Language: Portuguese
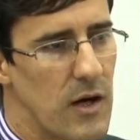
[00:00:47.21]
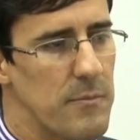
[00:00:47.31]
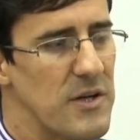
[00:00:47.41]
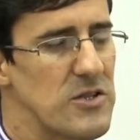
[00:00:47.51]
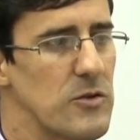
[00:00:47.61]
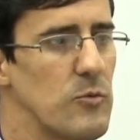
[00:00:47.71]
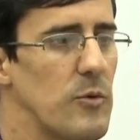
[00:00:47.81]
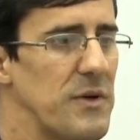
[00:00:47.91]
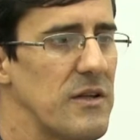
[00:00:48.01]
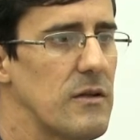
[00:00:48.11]
a partir do
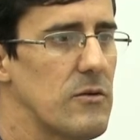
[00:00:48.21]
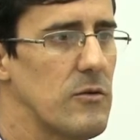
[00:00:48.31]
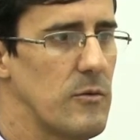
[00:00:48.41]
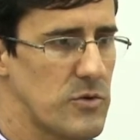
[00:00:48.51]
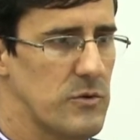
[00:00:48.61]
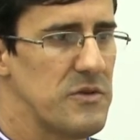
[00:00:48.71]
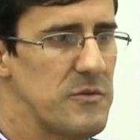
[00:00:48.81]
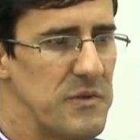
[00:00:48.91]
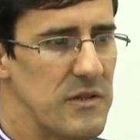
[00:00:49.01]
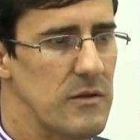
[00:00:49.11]
momento que tomamos
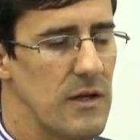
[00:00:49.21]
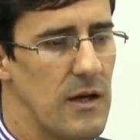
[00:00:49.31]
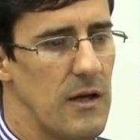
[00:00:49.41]
conhecimento,